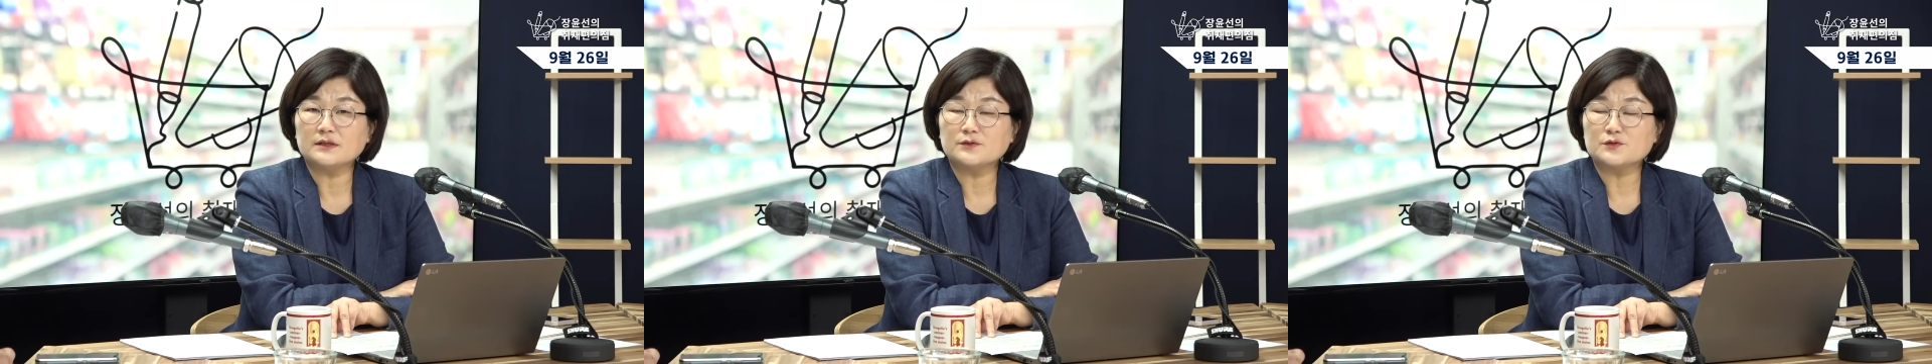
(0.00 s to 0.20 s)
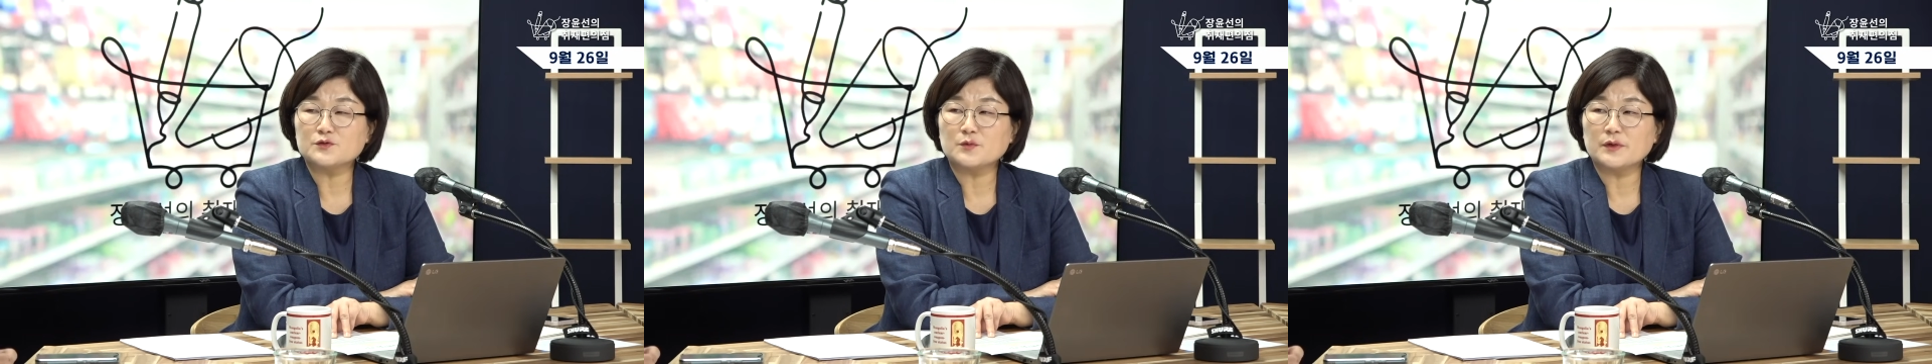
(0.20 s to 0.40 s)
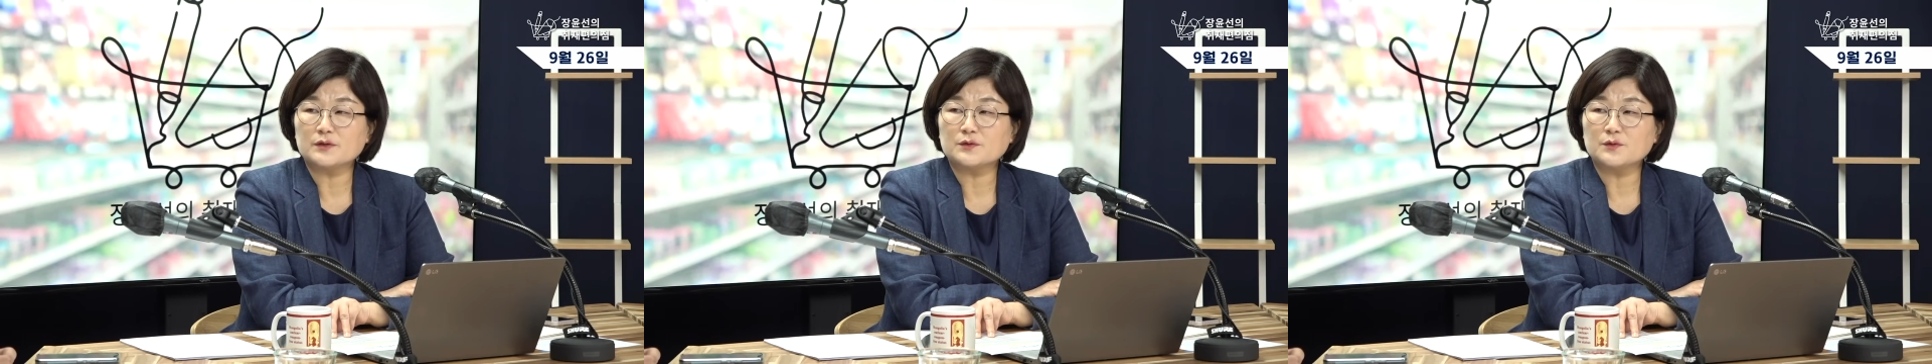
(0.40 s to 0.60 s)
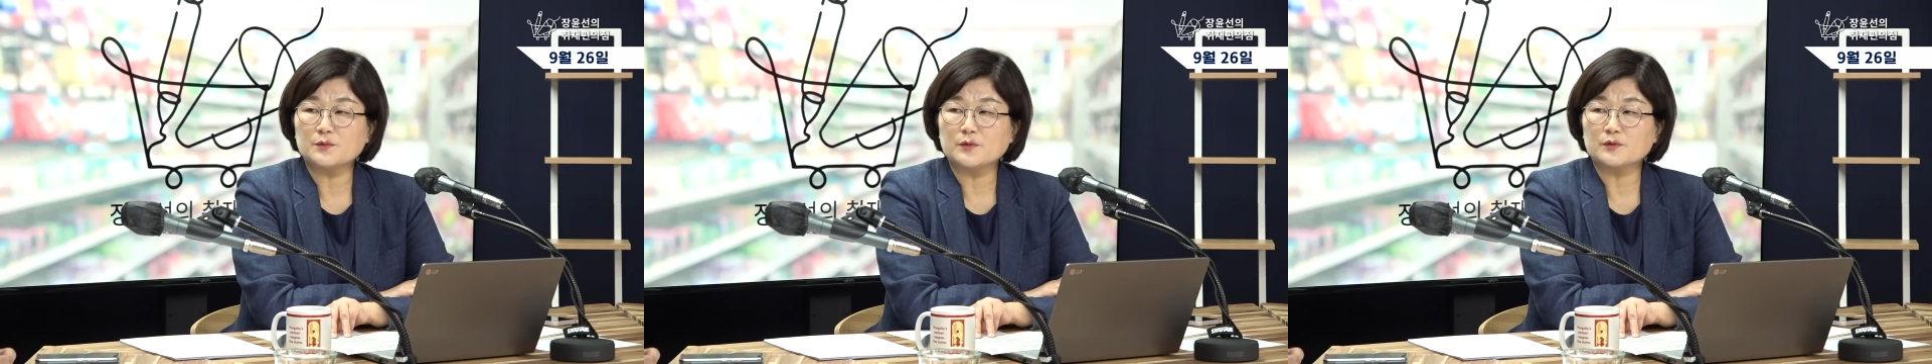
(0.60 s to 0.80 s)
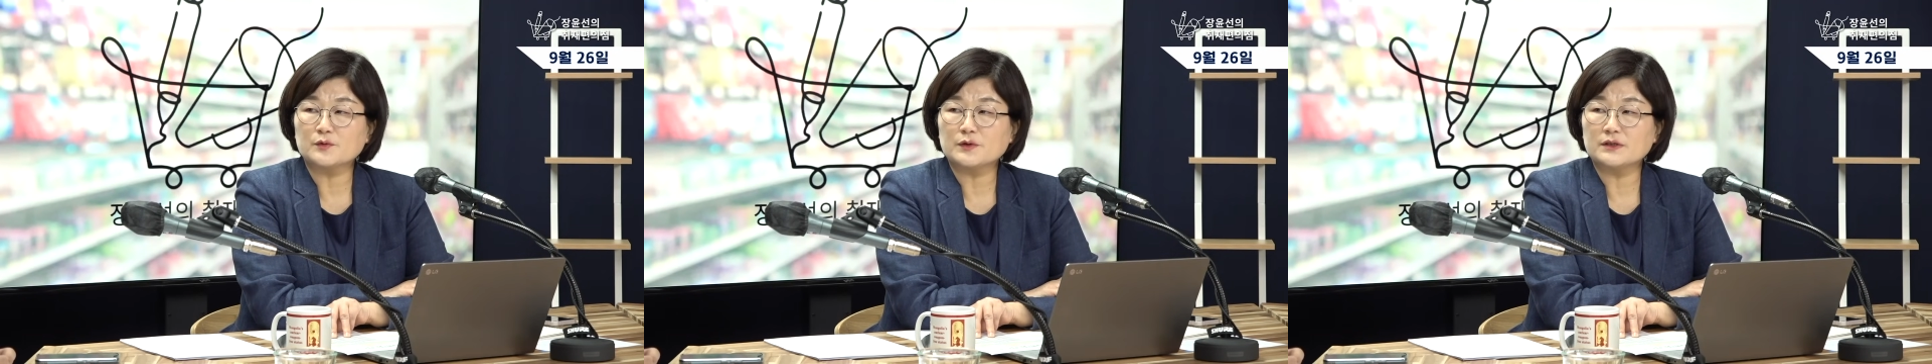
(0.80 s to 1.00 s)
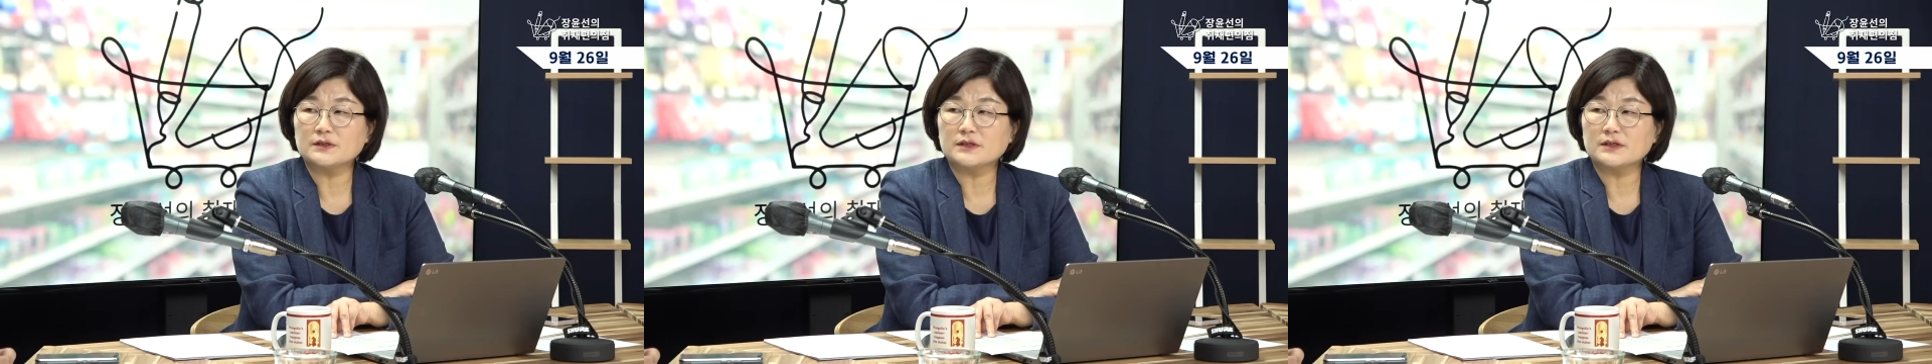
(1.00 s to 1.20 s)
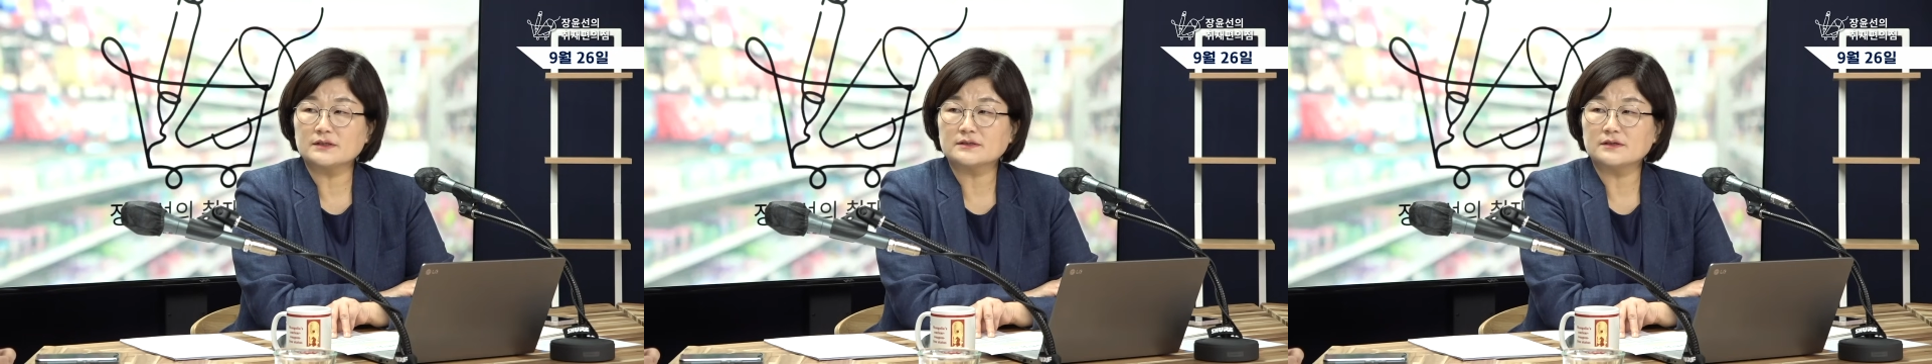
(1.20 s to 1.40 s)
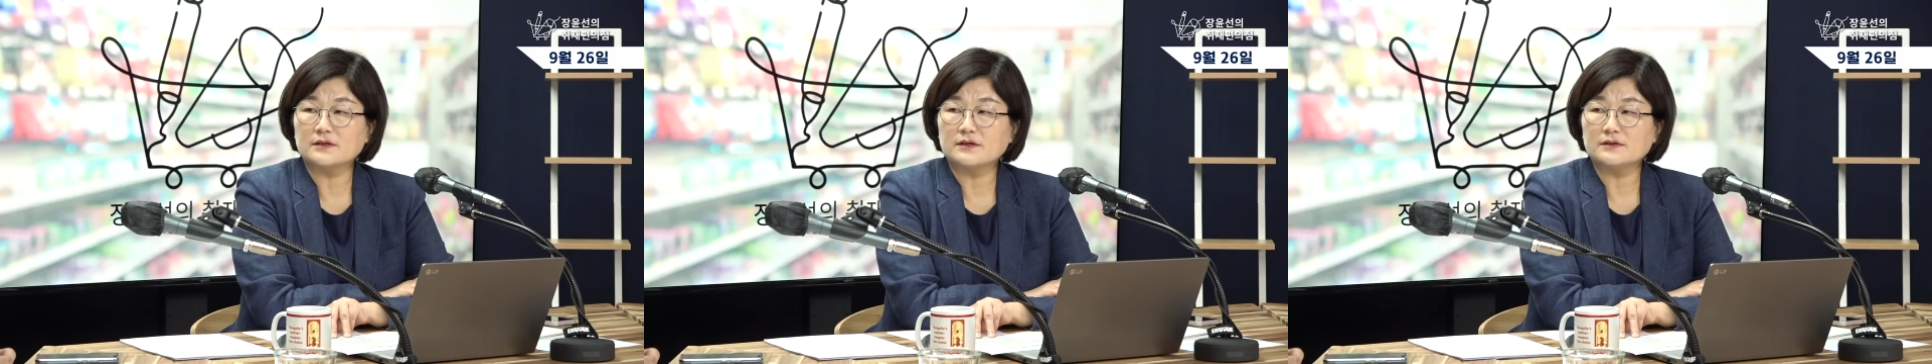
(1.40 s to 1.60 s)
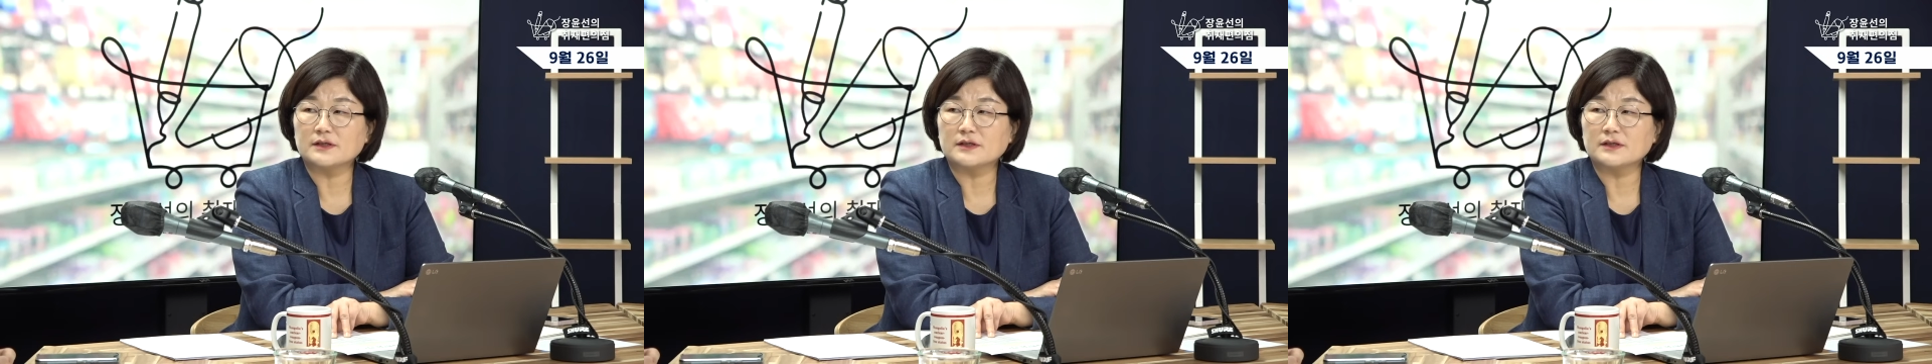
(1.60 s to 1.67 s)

뉴스토마토 보도에 대해서